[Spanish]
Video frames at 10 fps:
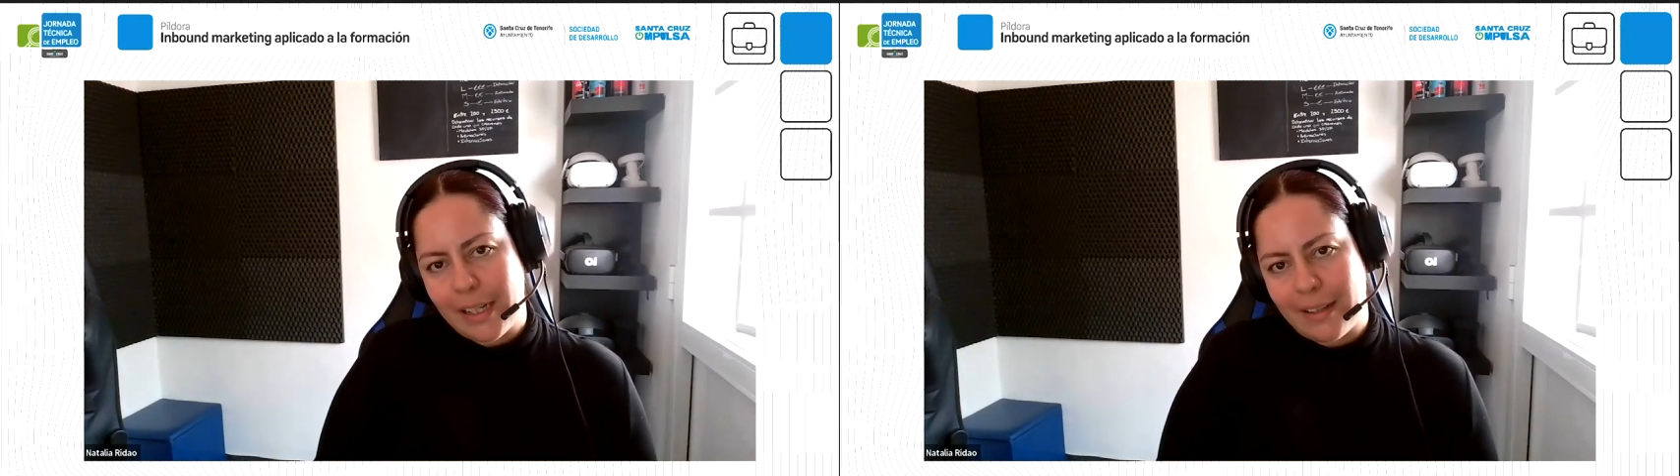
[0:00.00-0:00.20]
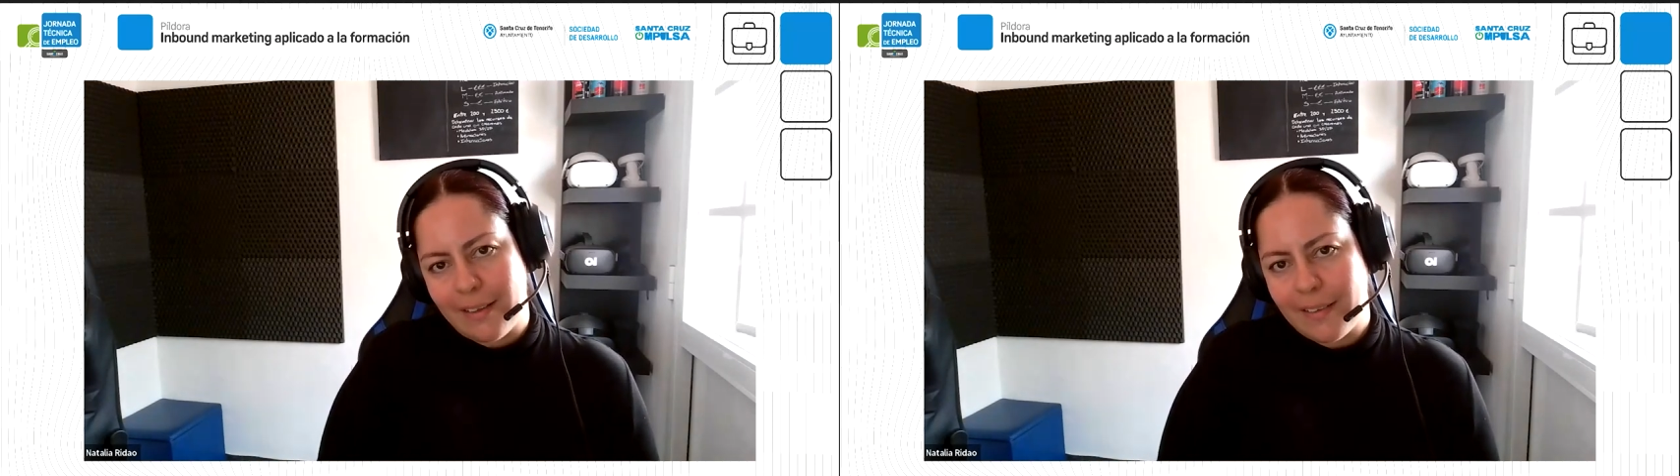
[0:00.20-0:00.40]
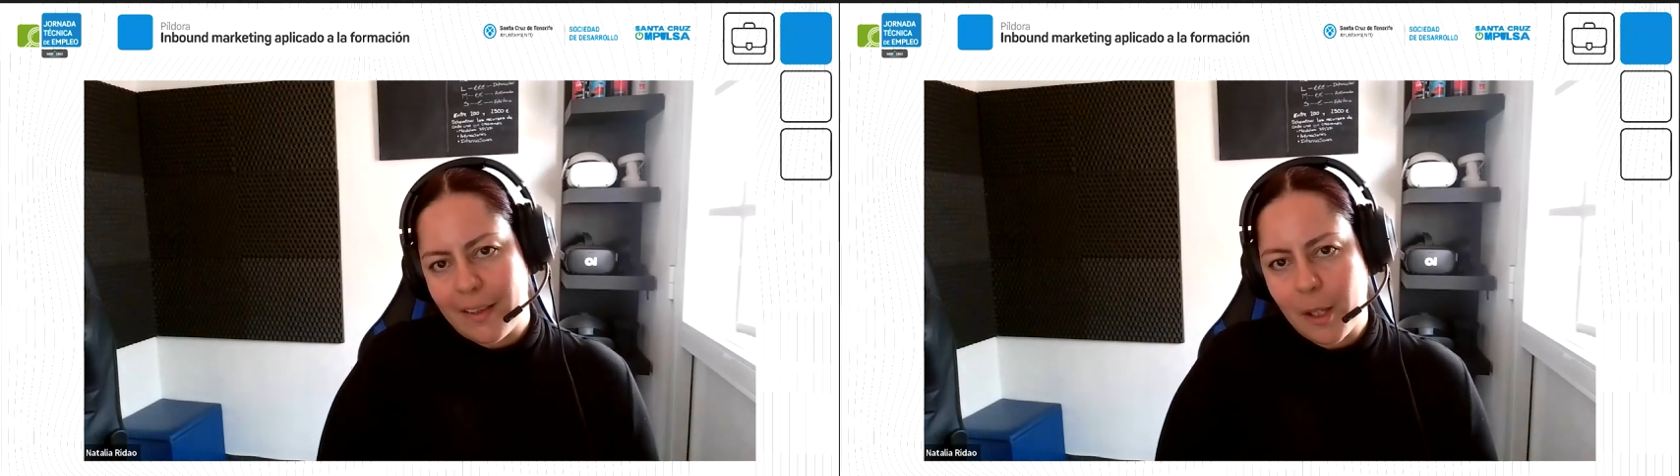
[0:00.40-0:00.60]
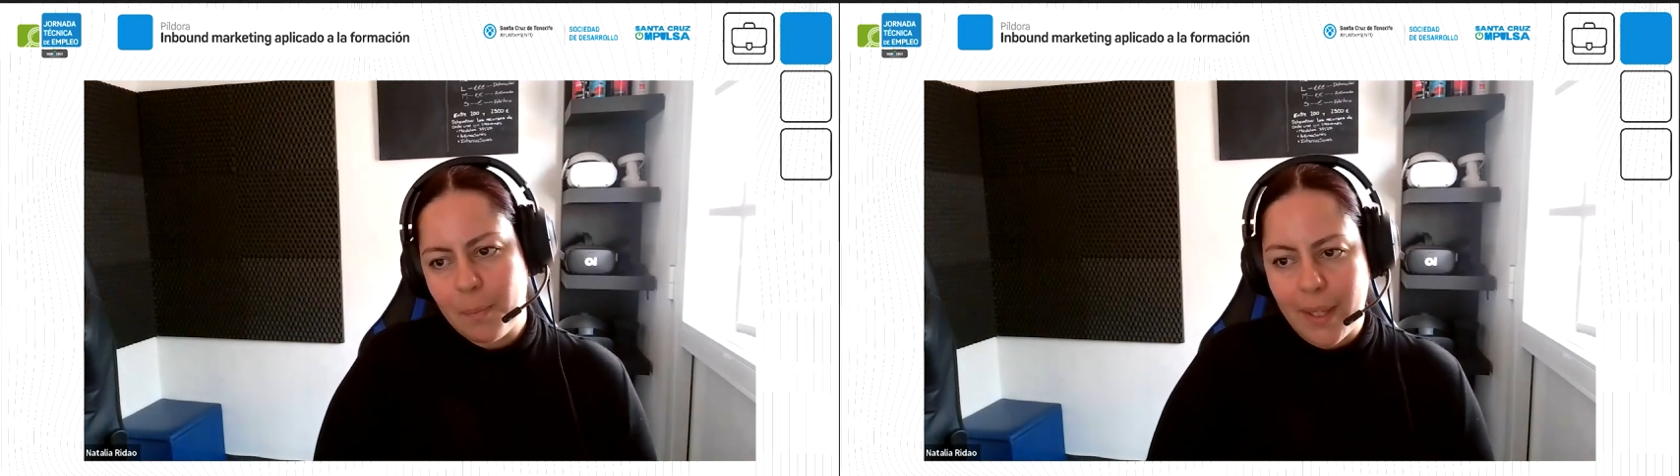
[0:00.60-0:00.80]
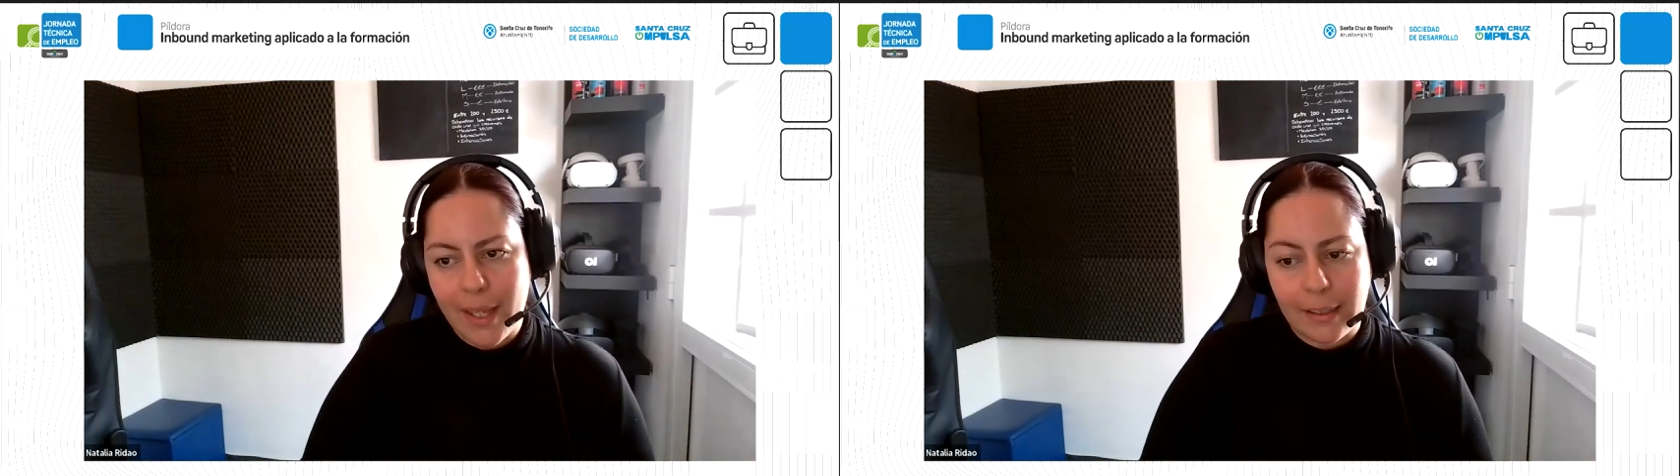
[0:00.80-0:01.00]
cliente se
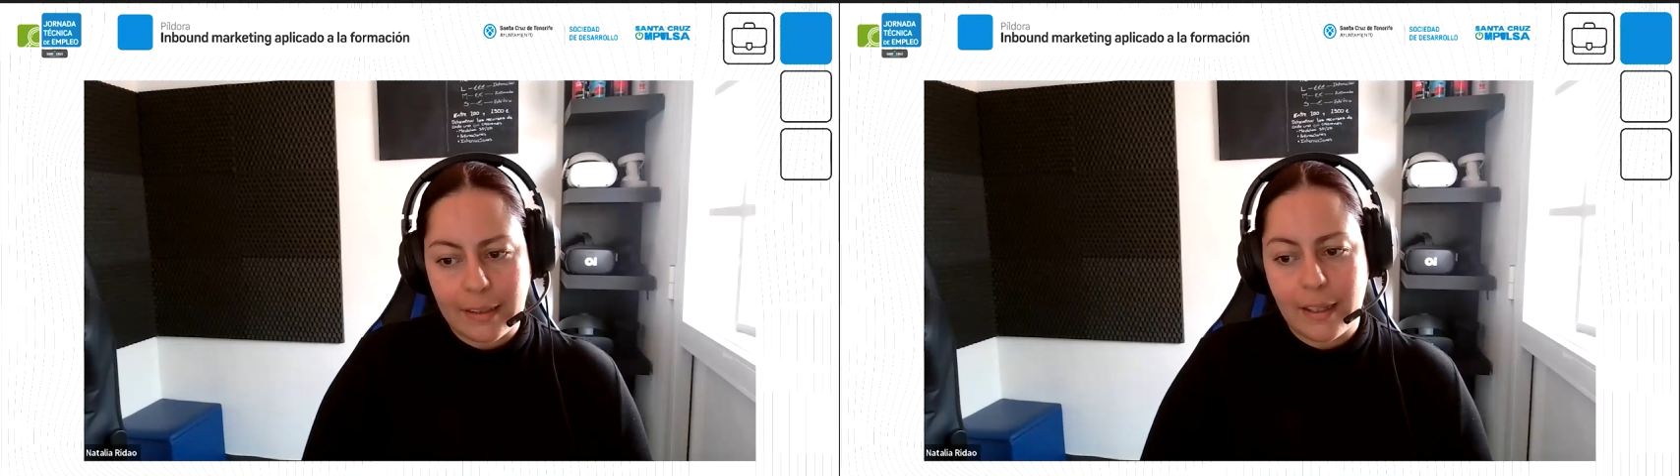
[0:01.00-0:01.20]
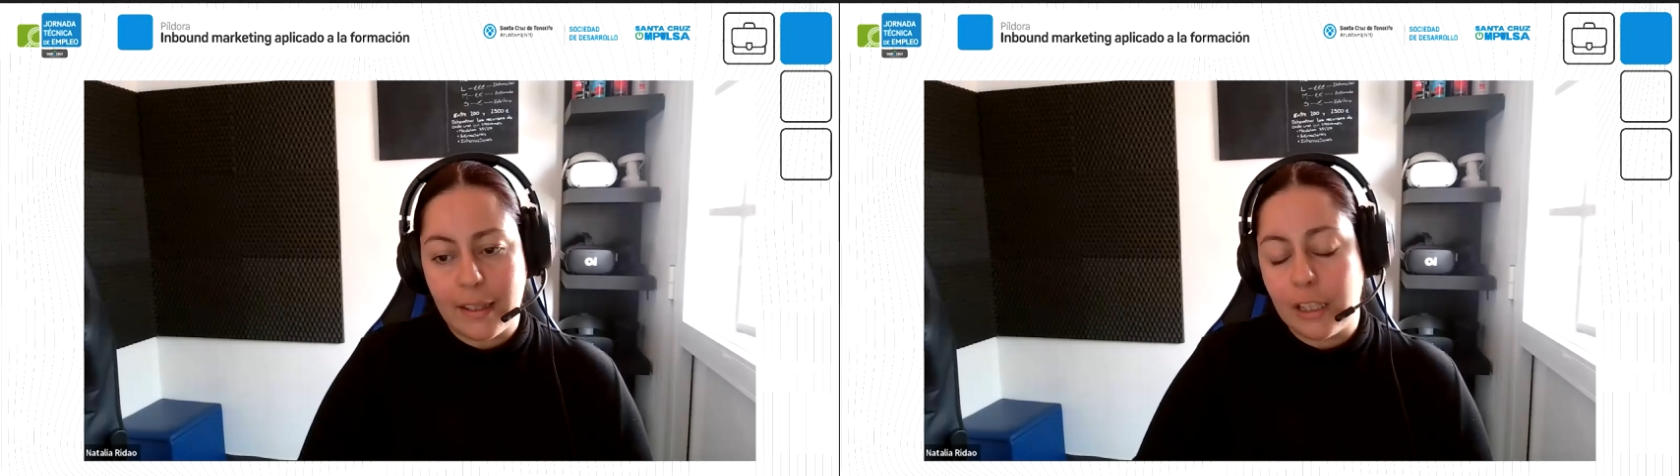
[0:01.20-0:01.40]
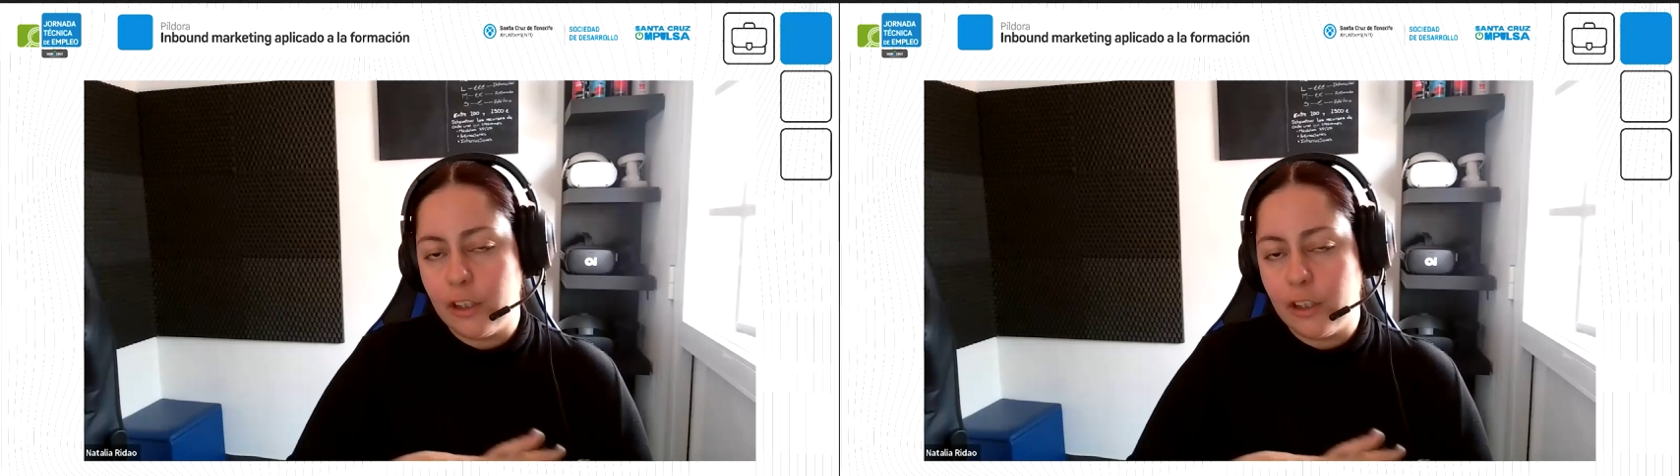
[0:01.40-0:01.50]
despierta,